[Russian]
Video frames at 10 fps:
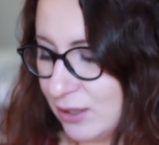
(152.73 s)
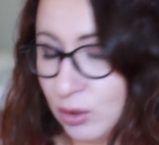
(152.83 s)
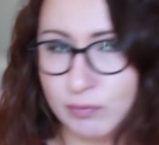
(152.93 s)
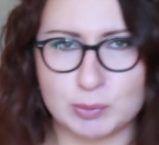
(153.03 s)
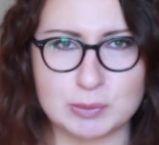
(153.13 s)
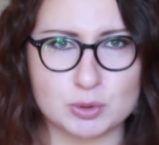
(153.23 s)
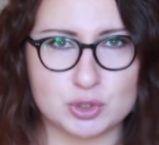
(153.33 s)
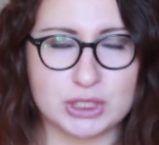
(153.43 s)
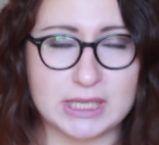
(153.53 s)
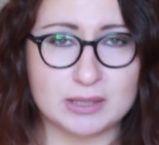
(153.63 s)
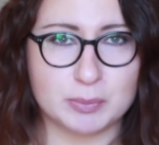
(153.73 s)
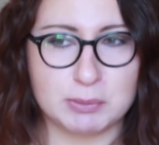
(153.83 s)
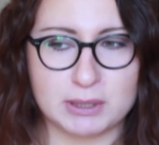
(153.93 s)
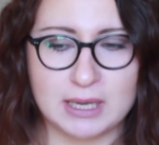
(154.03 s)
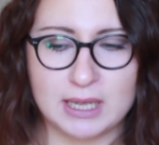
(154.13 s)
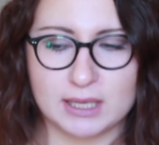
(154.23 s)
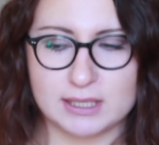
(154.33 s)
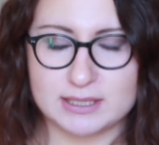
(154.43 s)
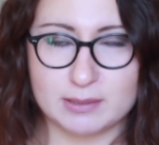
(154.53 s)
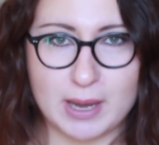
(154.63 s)
Но в любом случае, я, например,
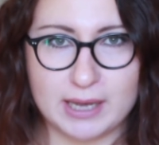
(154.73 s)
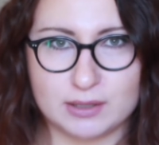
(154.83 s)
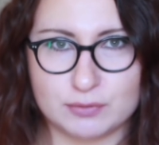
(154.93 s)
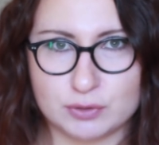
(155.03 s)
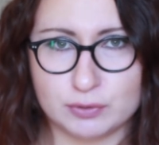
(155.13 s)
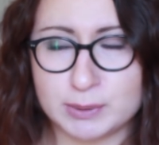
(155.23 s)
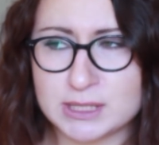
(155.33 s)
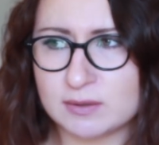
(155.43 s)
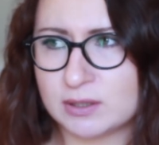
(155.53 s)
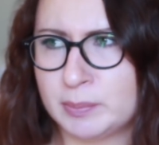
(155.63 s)
для себя это все выписывала.